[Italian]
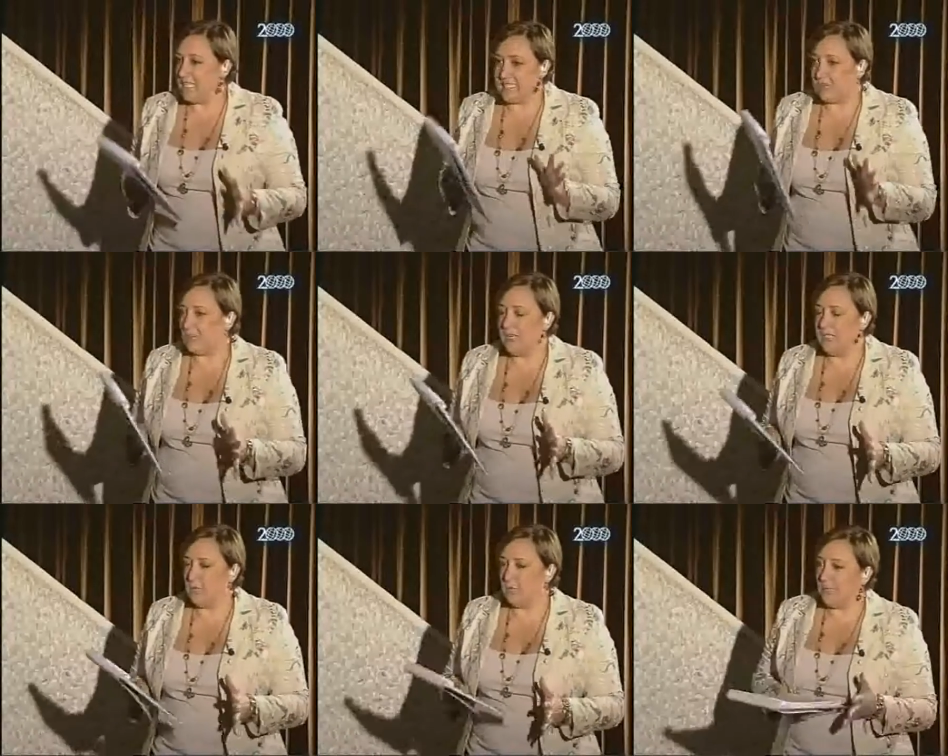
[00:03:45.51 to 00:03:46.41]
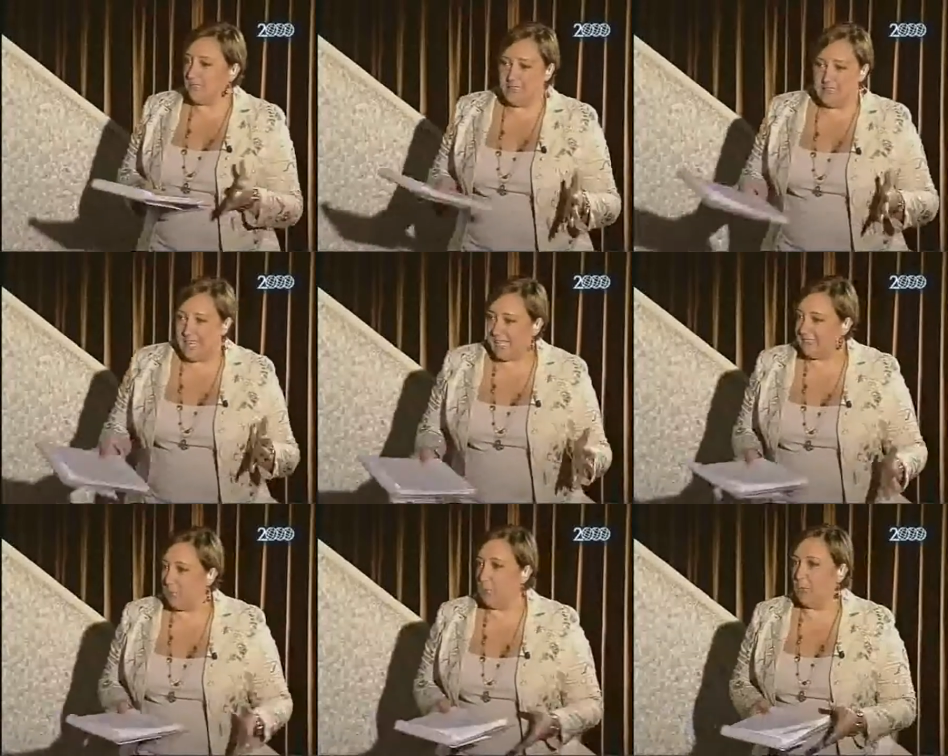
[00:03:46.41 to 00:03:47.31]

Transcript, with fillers: è stata una lettura dettata un